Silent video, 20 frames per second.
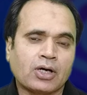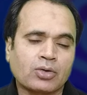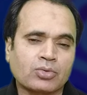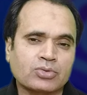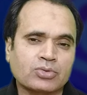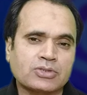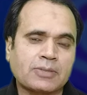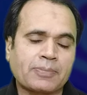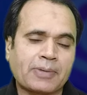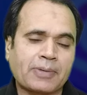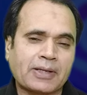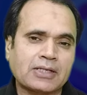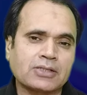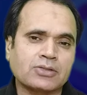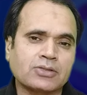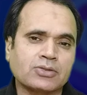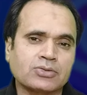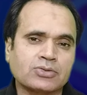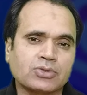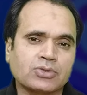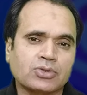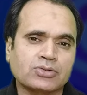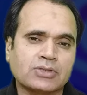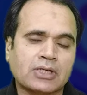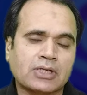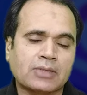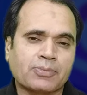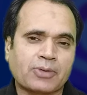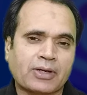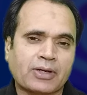और उससे पहले जो सौ
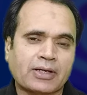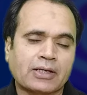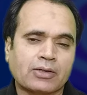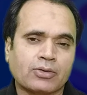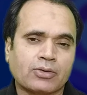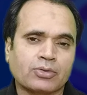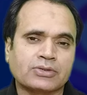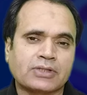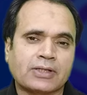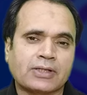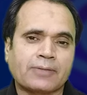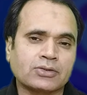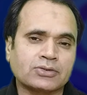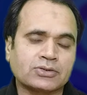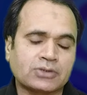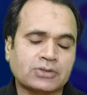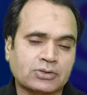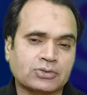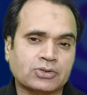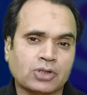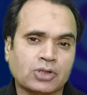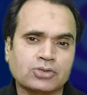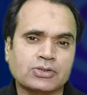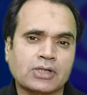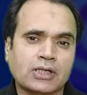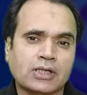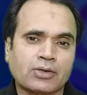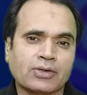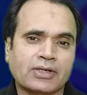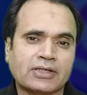साल पुराने लोग थे सौ
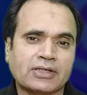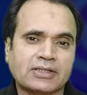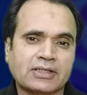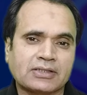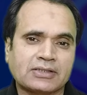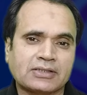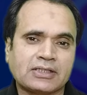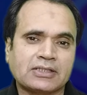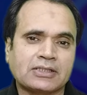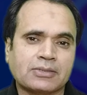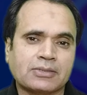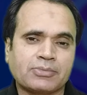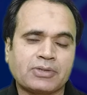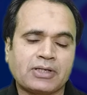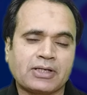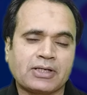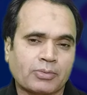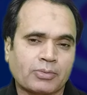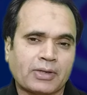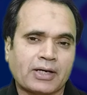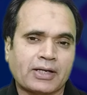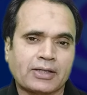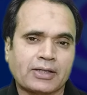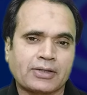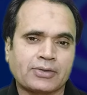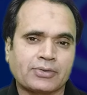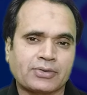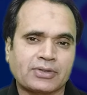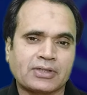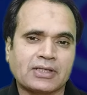सालों के अंदर इतनी तब्दीली नुमा
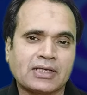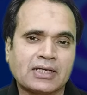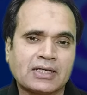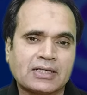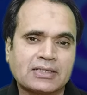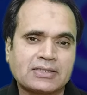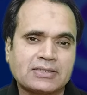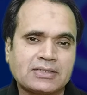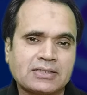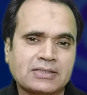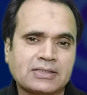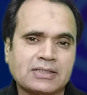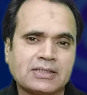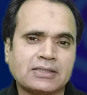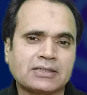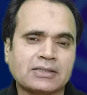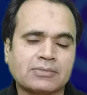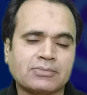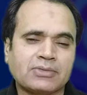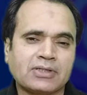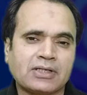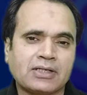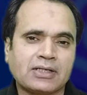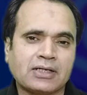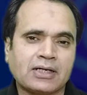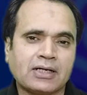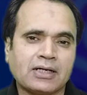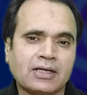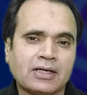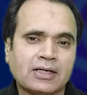नहीं हुई जितनी
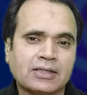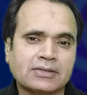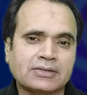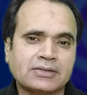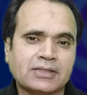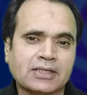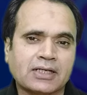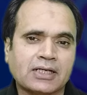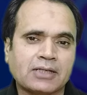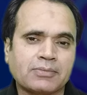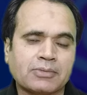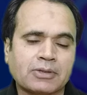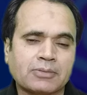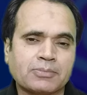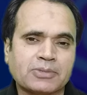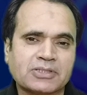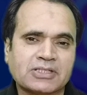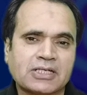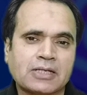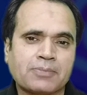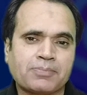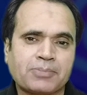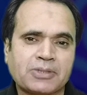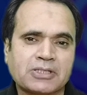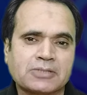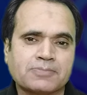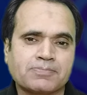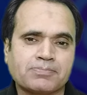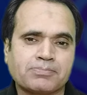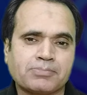तब्दीलियाँ तकरीबन पिछले
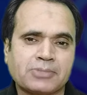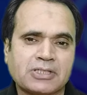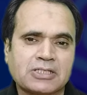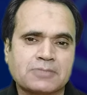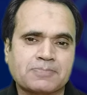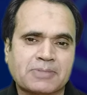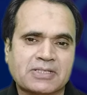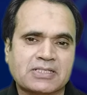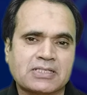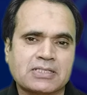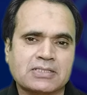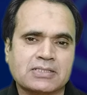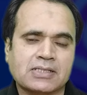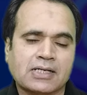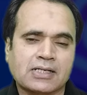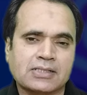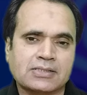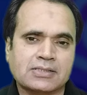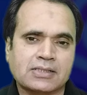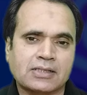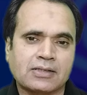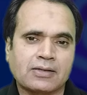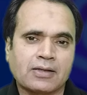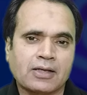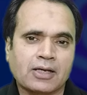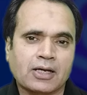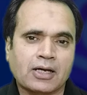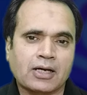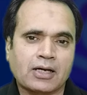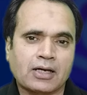बीस पच्चीस साल से
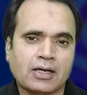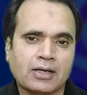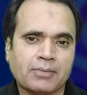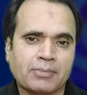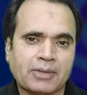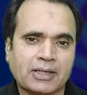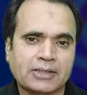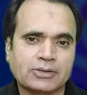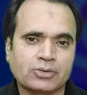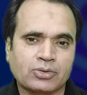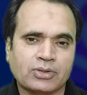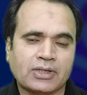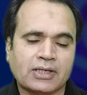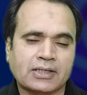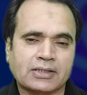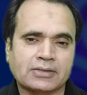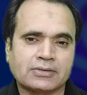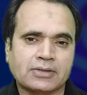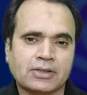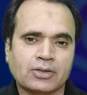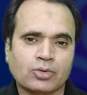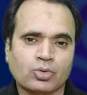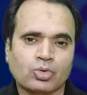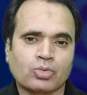आ, हमारी दुनिया के अंदर